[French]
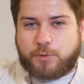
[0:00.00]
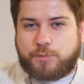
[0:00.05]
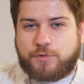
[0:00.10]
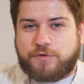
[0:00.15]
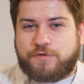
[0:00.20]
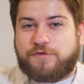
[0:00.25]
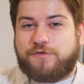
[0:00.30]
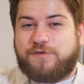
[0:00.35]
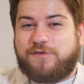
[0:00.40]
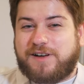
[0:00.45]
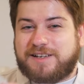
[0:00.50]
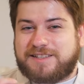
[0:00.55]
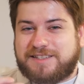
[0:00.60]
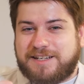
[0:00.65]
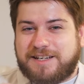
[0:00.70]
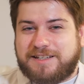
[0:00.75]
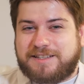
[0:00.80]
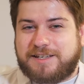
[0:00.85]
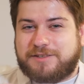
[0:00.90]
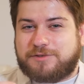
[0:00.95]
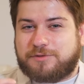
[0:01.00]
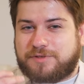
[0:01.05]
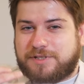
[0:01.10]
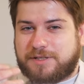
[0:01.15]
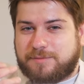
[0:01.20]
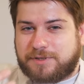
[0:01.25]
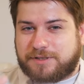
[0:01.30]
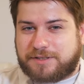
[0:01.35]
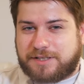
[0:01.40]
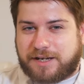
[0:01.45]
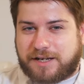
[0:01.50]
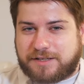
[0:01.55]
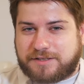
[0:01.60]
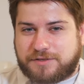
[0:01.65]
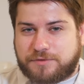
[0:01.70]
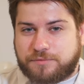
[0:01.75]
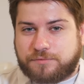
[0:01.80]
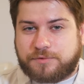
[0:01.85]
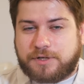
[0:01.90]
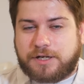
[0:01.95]
On peut faciliter ce type
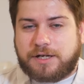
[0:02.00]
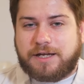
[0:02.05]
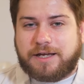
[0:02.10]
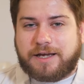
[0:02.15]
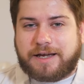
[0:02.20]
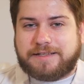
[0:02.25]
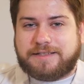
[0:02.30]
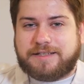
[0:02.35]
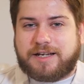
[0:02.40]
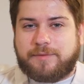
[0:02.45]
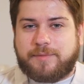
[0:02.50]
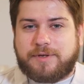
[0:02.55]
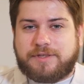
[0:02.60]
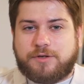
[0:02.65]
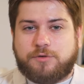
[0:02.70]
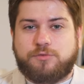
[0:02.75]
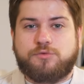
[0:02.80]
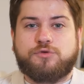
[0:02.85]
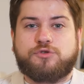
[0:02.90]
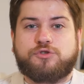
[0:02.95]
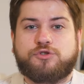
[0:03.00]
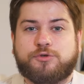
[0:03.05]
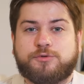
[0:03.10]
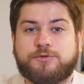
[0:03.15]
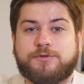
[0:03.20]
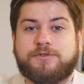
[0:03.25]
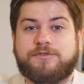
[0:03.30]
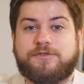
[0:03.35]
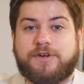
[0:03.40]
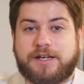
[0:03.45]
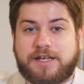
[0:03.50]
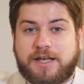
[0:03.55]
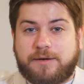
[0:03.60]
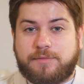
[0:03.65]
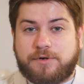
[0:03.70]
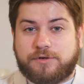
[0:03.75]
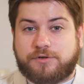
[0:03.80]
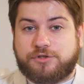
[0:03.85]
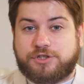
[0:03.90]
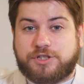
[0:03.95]
d'intégration grâce à la méthode du changement de
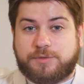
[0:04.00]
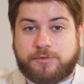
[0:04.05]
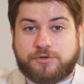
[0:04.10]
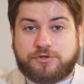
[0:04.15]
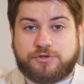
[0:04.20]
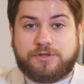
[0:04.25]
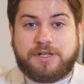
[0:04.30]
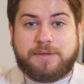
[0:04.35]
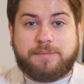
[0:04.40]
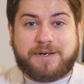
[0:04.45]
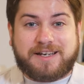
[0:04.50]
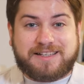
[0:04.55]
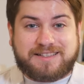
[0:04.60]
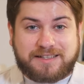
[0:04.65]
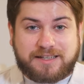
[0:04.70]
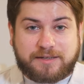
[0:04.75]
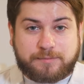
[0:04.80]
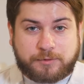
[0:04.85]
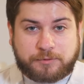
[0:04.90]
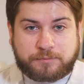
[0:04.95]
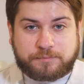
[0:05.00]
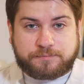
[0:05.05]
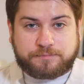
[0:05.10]
variable que j'ai mentionné précédemment.